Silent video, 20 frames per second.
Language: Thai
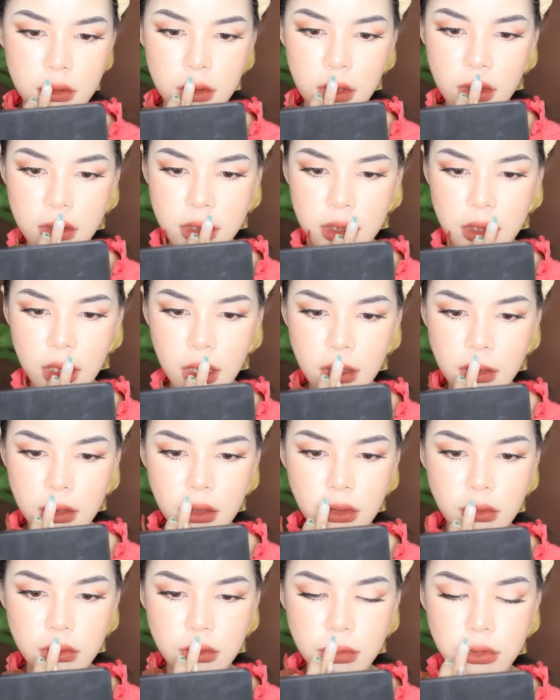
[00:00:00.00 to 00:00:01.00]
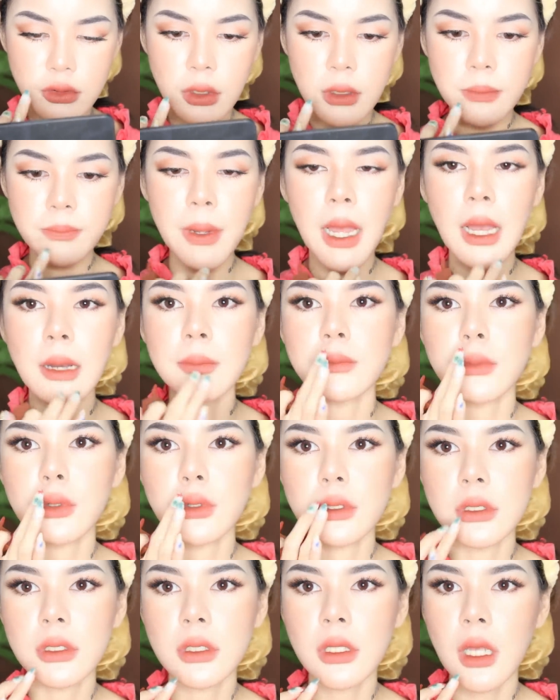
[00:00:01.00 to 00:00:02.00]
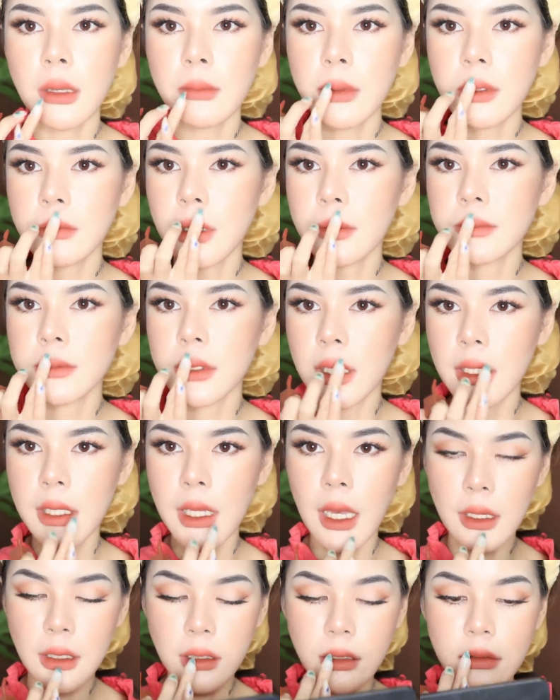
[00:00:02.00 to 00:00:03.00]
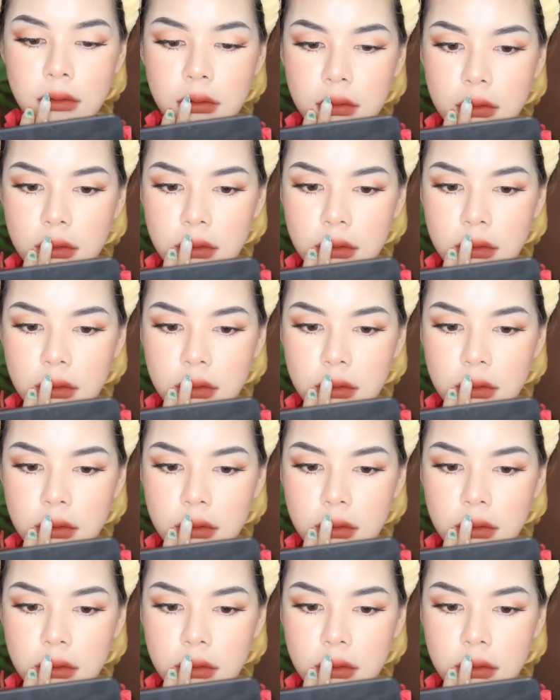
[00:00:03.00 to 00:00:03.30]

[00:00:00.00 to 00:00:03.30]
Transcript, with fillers: เราจะเน้นตรงช่วงปากบนให้มันแบบใหญ่ ๆ